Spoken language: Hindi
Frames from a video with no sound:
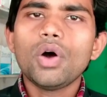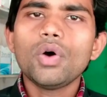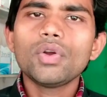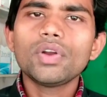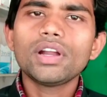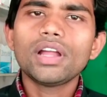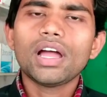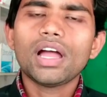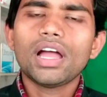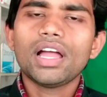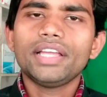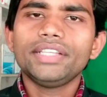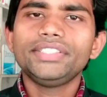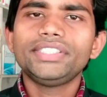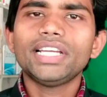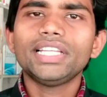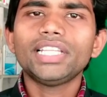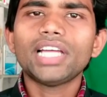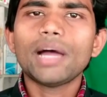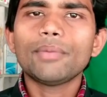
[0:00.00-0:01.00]
और
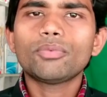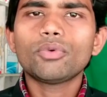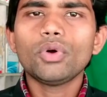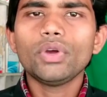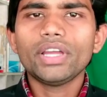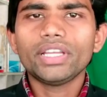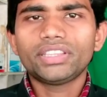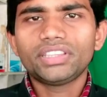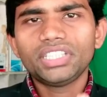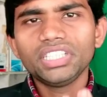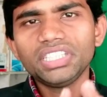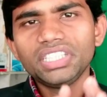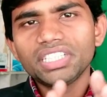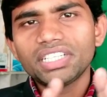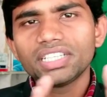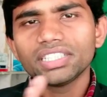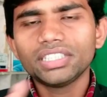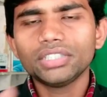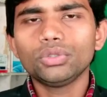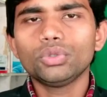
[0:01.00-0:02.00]
यदि आपको इतनी
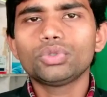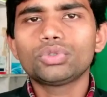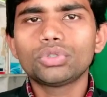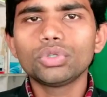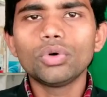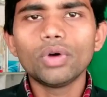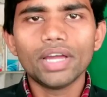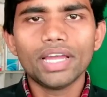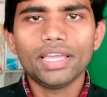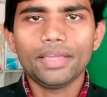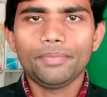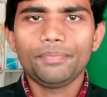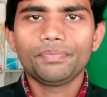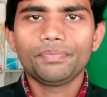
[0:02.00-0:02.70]
दिक्कतें दोस्तों हैं